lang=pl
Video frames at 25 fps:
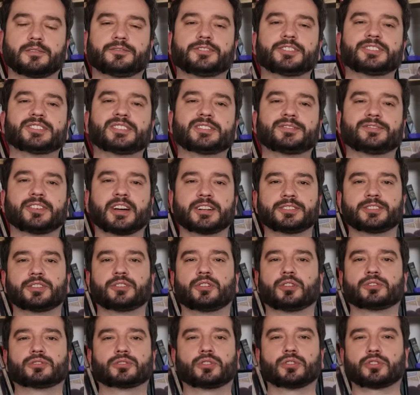
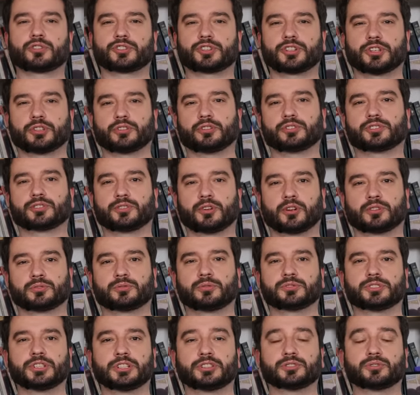Wyzywanie od gorszego
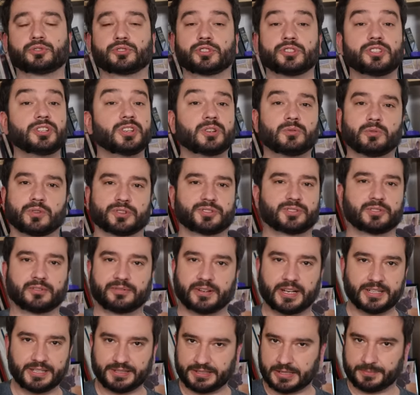sortu tych, którzy nie
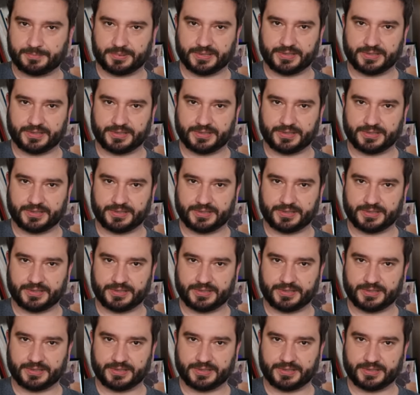głosowali na